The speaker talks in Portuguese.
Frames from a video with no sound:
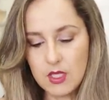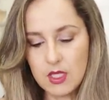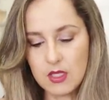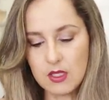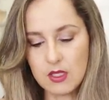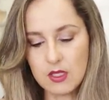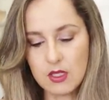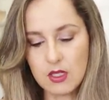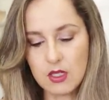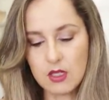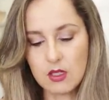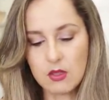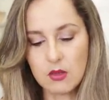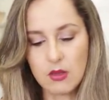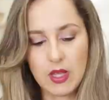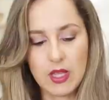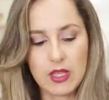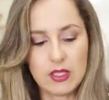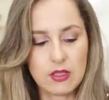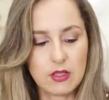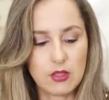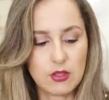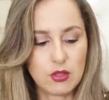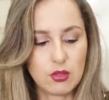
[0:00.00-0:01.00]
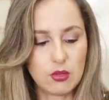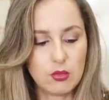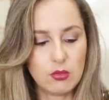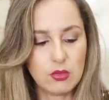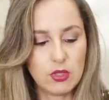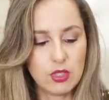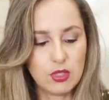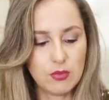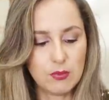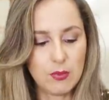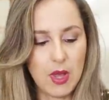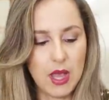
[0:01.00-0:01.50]
são essas
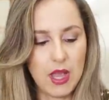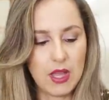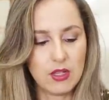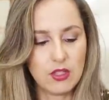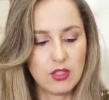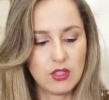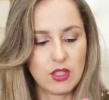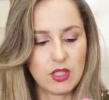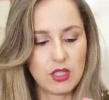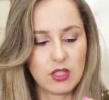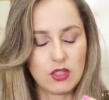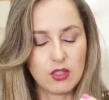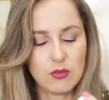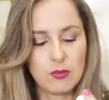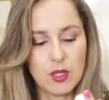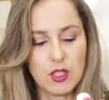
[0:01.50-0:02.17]
duas máscaras